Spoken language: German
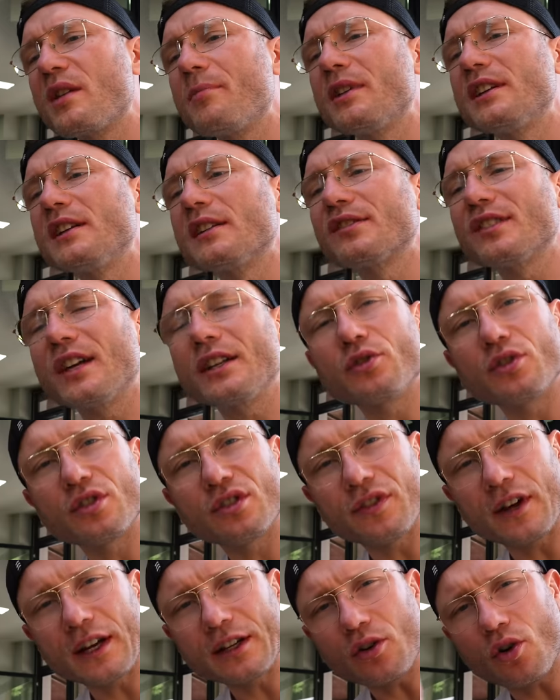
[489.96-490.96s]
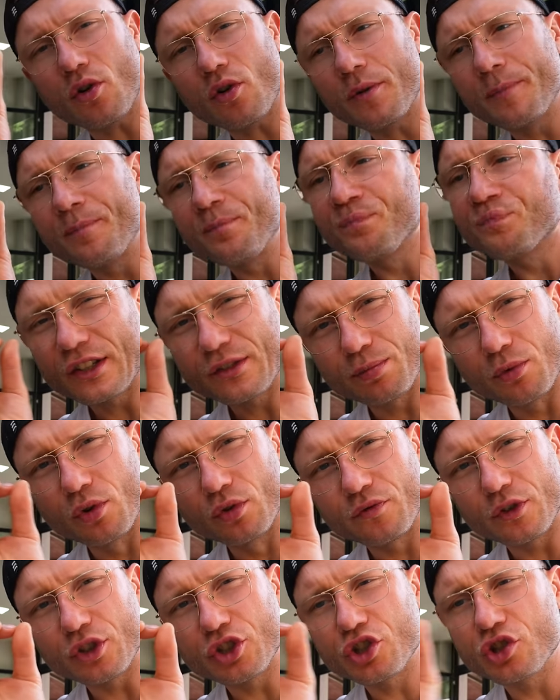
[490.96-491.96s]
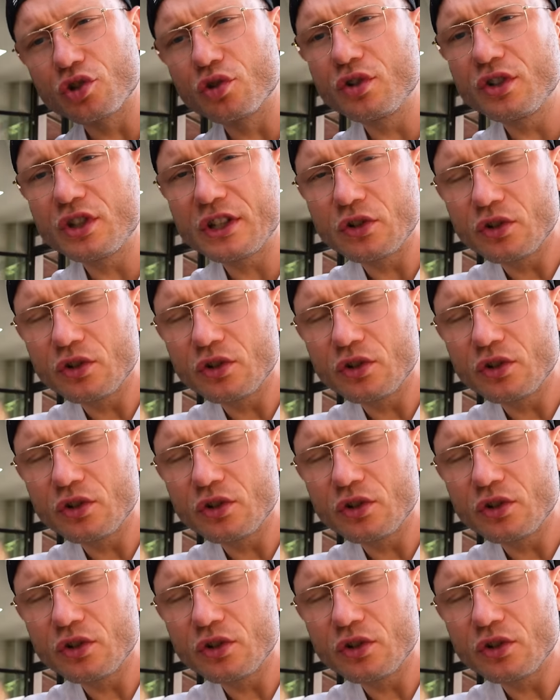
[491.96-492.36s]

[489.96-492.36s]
Hier mit der Zeit durchs Fett auch. Das Brot wird schön